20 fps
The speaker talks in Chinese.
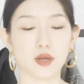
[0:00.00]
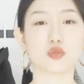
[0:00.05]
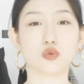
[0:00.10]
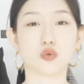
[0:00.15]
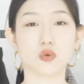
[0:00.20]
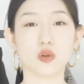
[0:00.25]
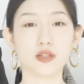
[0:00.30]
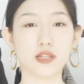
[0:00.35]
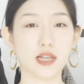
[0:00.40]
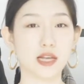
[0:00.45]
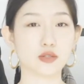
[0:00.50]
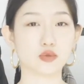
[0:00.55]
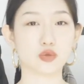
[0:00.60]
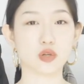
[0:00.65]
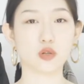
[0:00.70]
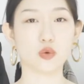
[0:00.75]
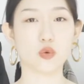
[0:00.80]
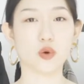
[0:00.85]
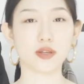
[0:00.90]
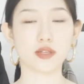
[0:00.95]
除了单穿
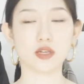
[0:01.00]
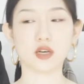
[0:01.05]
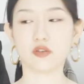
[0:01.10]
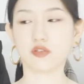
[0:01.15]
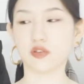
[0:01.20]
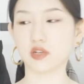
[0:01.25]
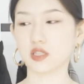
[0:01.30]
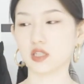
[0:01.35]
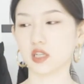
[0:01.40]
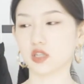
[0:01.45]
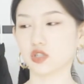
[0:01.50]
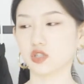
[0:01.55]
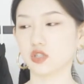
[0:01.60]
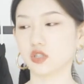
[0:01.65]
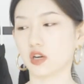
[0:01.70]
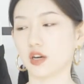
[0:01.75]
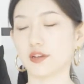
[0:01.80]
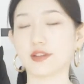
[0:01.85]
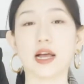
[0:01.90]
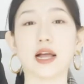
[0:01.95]
的话，也非常适
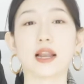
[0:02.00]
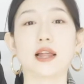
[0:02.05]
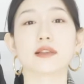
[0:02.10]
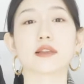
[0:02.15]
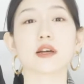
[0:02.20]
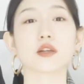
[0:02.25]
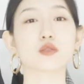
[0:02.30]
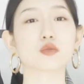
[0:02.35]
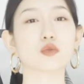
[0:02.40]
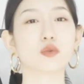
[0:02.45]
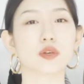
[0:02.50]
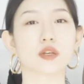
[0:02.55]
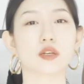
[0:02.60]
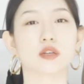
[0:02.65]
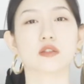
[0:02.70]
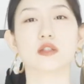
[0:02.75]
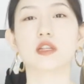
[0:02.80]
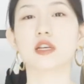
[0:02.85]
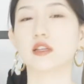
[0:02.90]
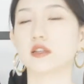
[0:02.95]
合拿来当做一
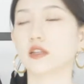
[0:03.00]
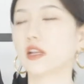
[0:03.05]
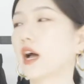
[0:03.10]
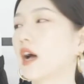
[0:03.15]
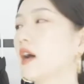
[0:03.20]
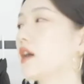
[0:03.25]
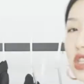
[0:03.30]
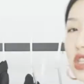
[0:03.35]
个内搭。